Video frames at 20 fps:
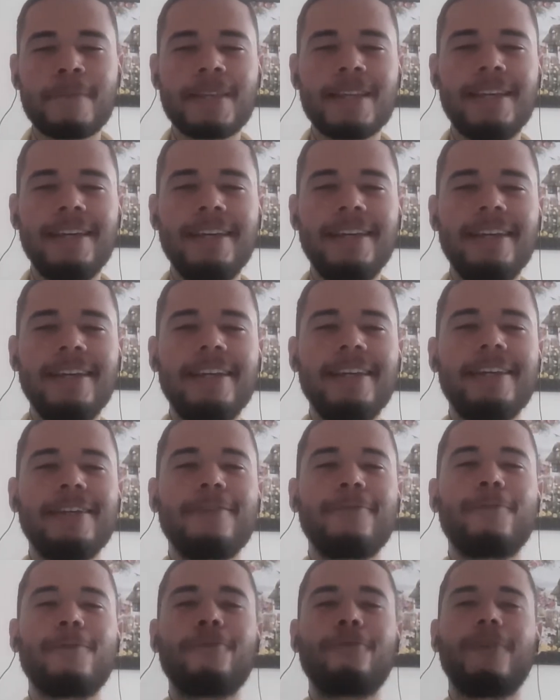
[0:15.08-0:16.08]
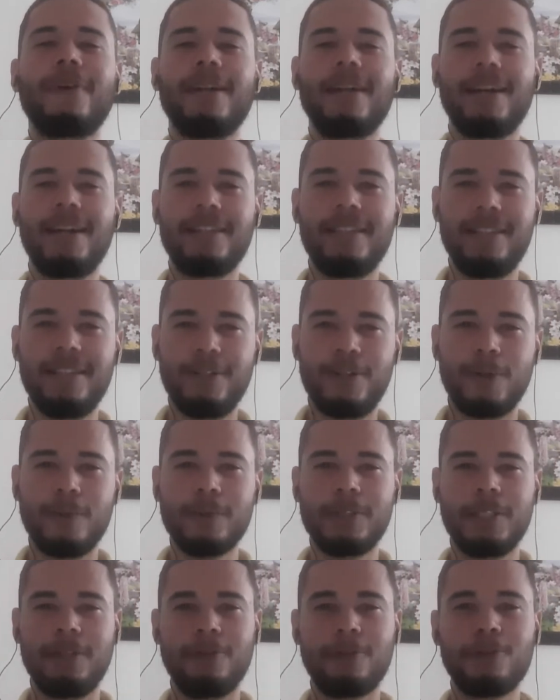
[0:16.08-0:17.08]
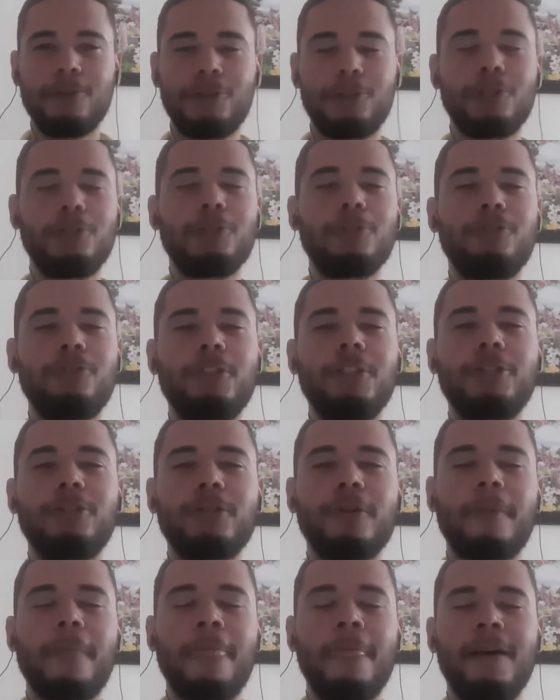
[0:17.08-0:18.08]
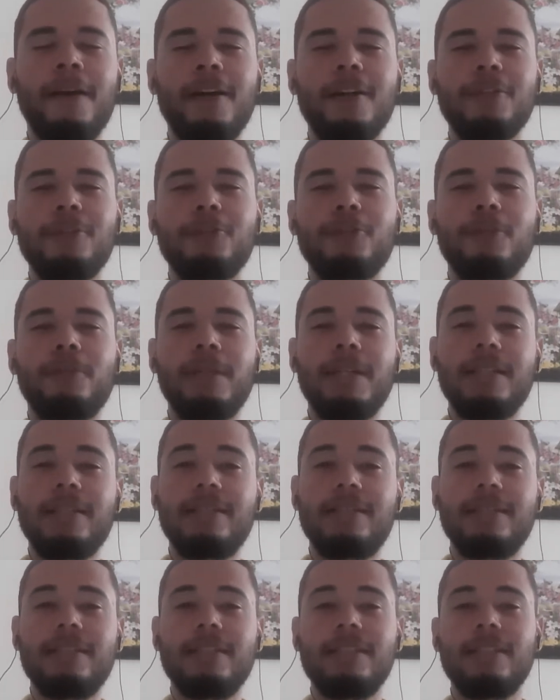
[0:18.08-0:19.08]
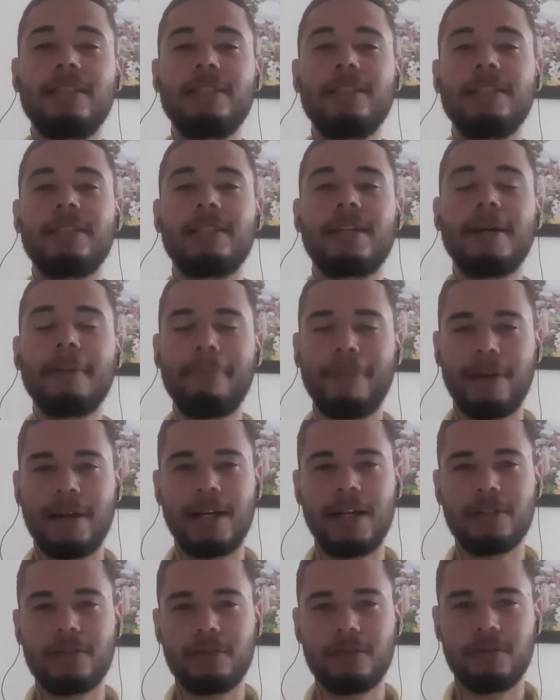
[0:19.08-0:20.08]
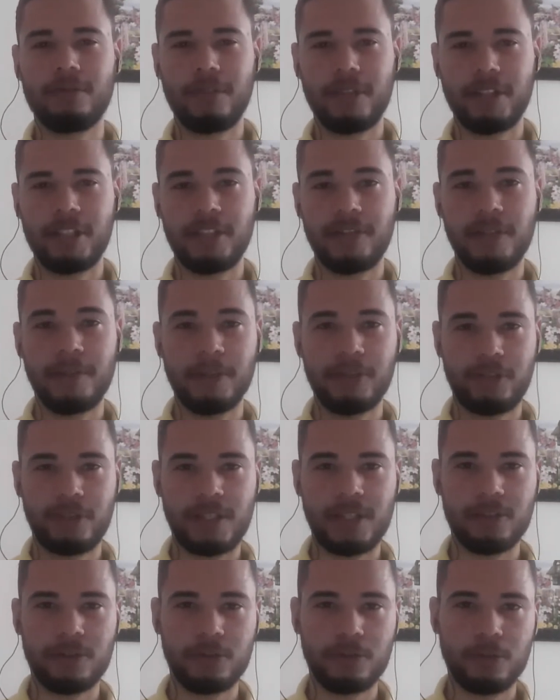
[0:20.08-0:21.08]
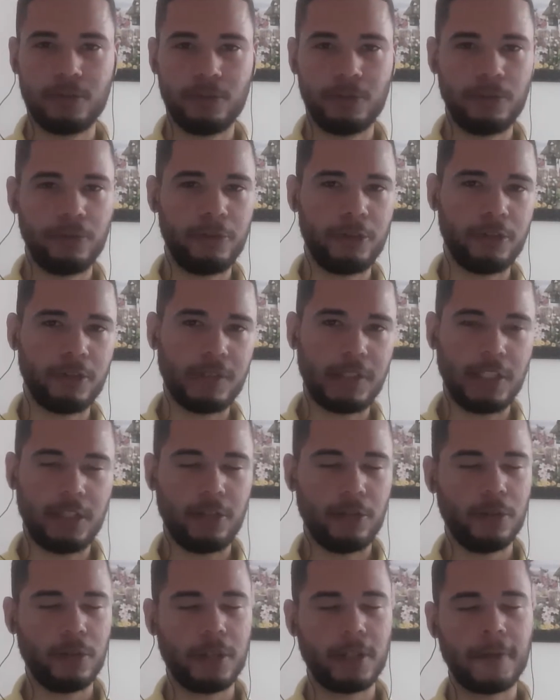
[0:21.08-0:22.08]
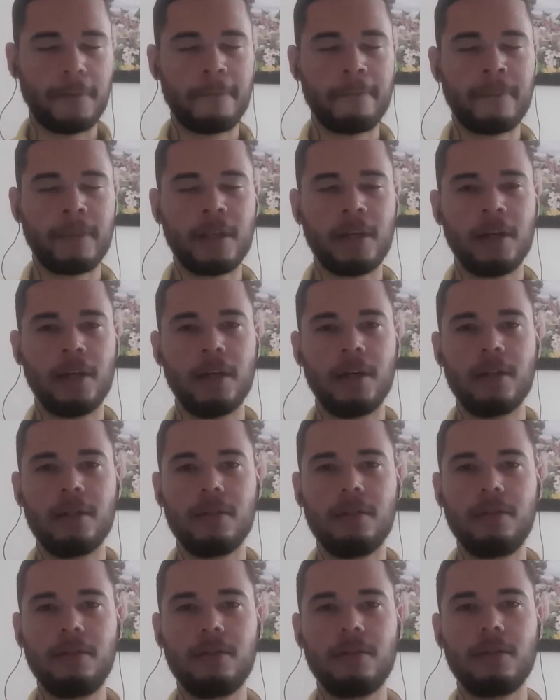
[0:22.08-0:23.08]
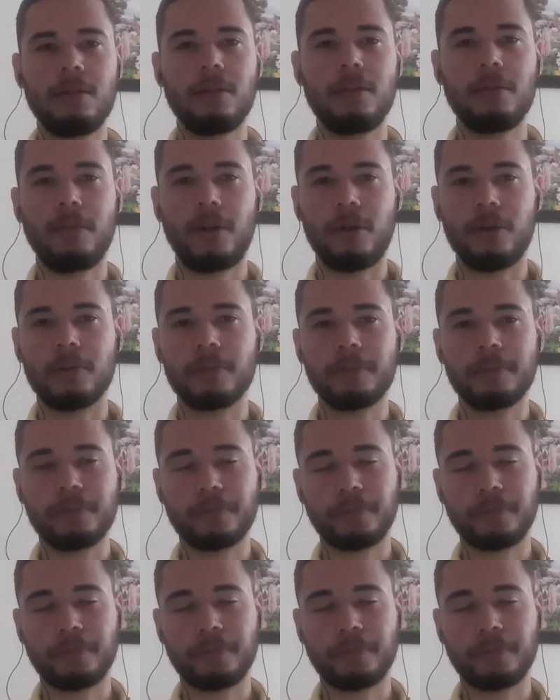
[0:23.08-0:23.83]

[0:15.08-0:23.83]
E vamos falar aqui, como vocês já viram no título do vídeo, sobre esse campeonato que eu já havia mencionado no, no vídeo anterior. Bom,